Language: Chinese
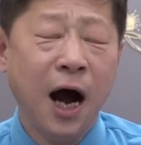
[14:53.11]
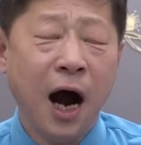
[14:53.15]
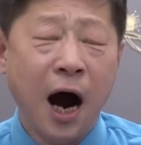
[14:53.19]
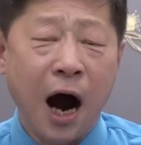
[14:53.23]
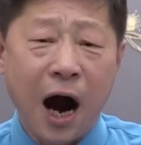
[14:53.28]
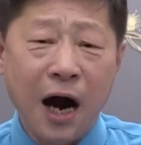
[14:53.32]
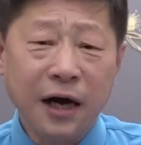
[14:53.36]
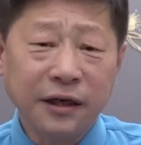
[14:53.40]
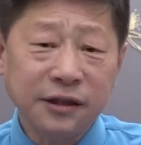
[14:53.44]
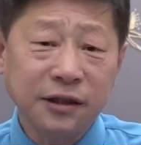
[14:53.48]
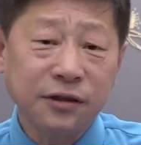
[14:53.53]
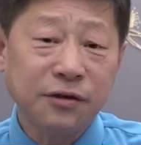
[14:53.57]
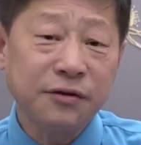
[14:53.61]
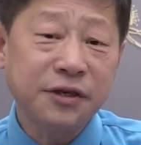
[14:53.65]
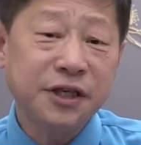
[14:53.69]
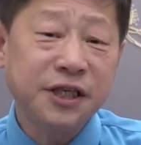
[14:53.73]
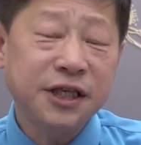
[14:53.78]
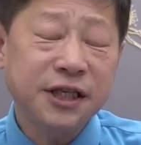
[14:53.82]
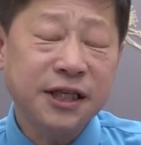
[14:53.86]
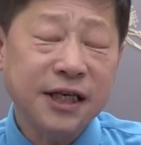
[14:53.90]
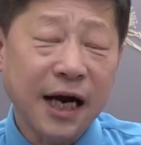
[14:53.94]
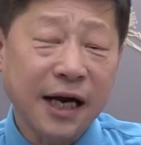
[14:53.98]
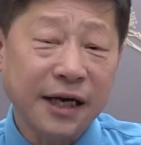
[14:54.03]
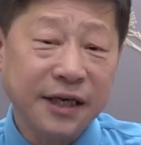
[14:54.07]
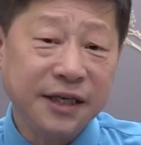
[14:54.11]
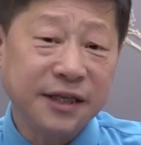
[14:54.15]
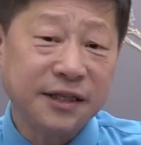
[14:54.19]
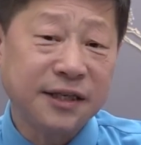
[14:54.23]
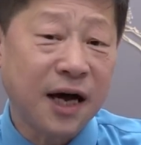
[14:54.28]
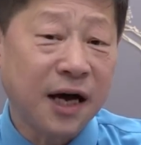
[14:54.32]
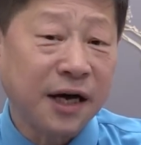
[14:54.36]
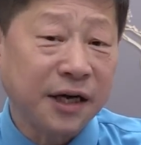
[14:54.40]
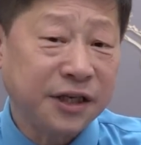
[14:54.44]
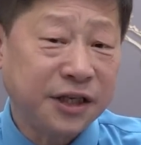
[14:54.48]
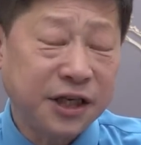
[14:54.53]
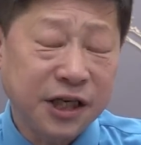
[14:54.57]
而这种西夏礼
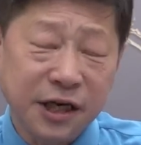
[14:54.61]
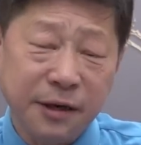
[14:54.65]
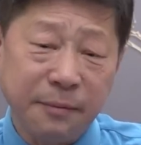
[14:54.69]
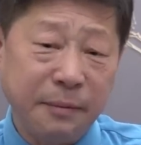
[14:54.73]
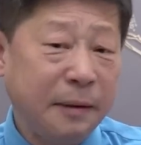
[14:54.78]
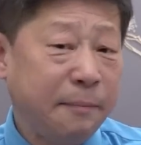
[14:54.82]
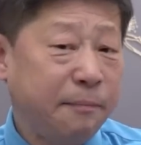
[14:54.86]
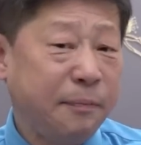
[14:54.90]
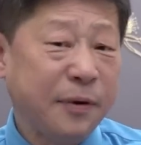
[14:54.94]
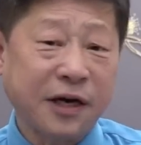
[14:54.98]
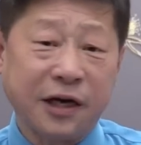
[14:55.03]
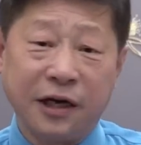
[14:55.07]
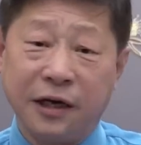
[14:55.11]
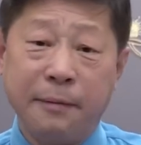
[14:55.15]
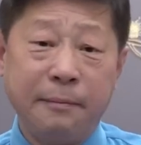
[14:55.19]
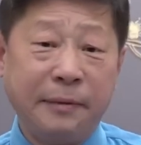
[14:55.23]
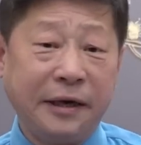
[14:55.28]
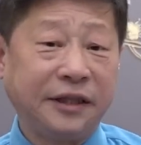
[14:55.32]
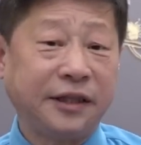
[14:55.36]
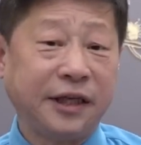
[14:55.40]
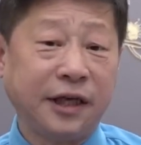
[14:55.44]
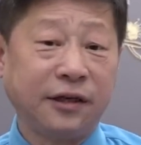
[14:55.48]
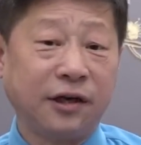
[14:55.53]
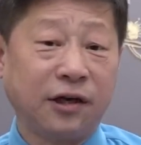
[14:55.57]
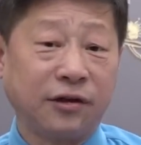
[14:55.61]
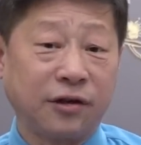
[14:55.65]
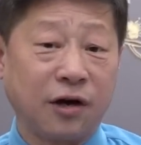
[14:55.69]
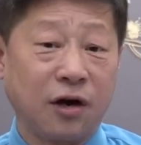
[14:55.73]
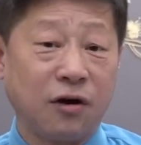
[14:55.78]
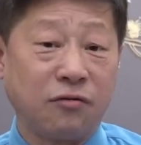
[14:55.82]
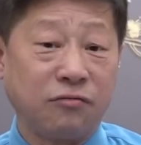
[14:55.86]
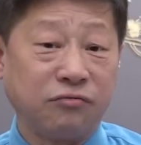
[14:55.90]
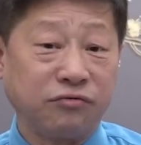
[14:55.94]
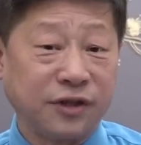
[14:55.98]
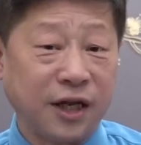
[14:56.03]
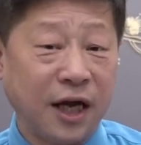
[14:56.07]
尚，习近平不可能没听到这个
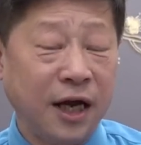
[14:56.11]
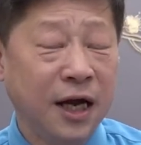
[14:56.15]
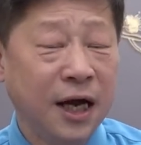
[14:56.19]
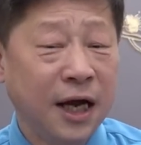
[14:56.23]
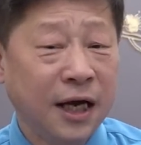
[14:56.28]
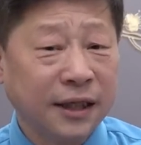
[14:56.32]
呼声。